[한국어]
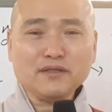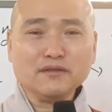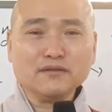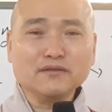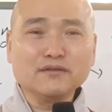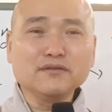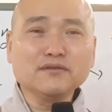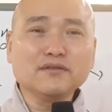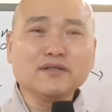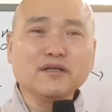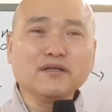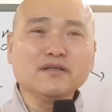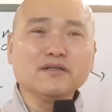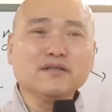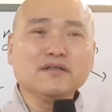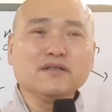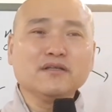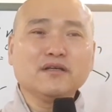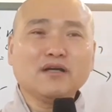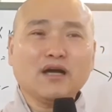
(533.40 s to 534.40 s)
그렇게
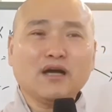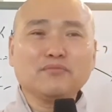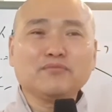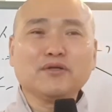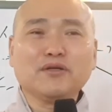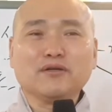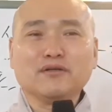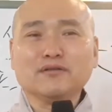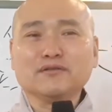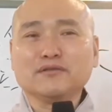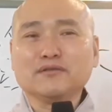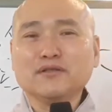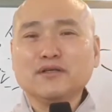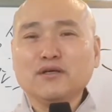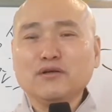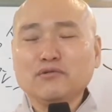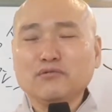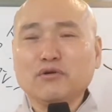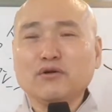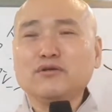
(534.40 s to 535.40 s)
하면
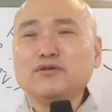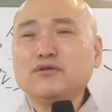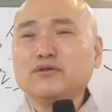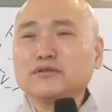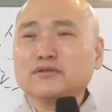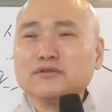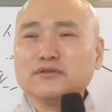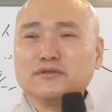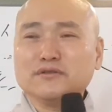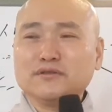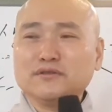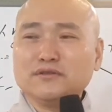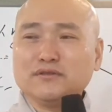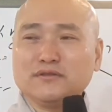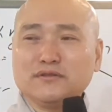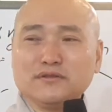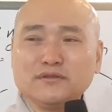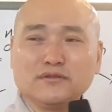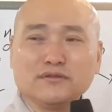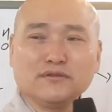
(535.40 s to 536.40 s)

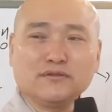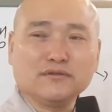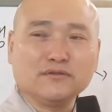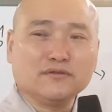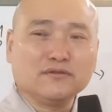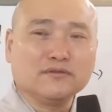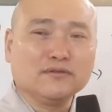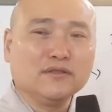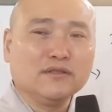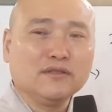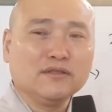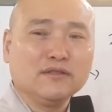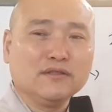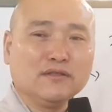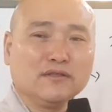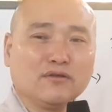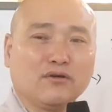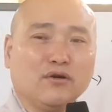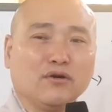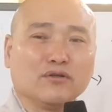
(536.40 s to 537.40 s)
원력이 그
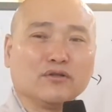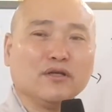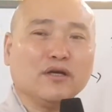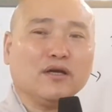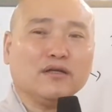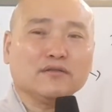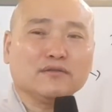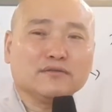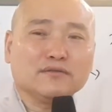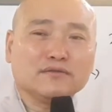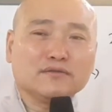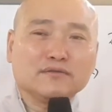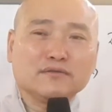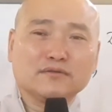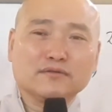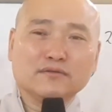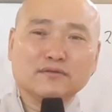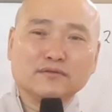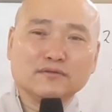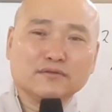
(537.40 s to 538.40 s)
거대한
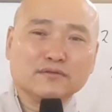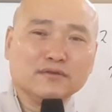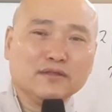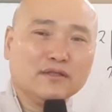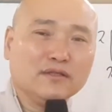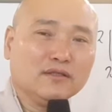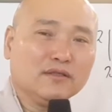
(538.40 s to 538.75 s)
그